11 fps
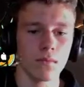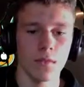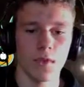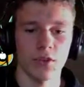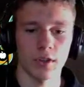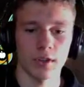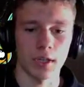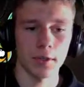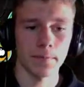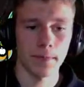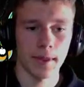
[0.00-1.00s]
So,
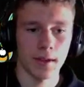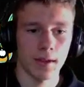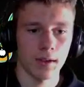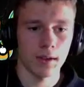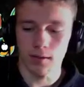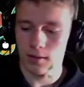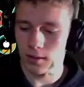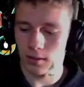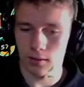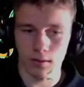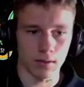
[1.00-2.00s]
danke.
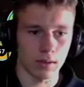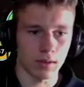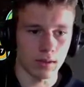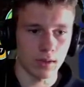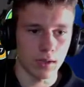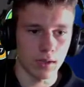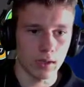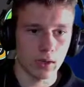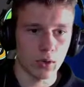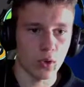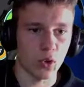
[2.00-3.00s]
Den
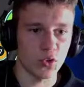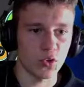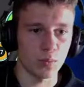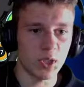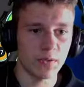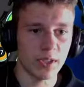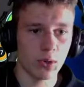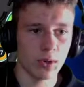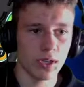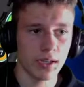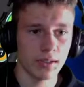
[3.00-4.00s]
konsumieren wir da auch
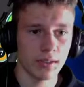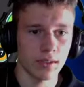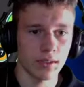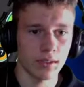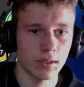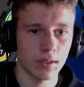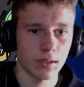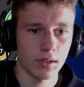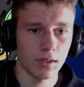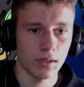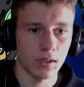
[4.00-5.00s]
gleich.
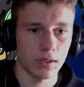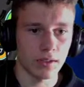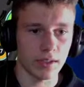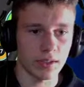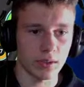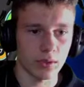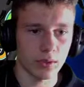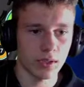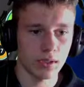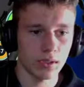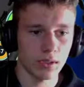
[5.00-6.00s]
Das ist alles neu
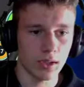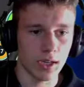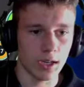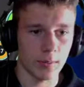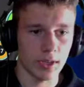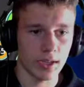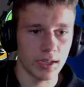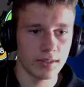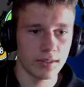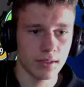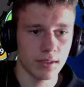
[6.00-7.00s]
hier. Einmal Essen.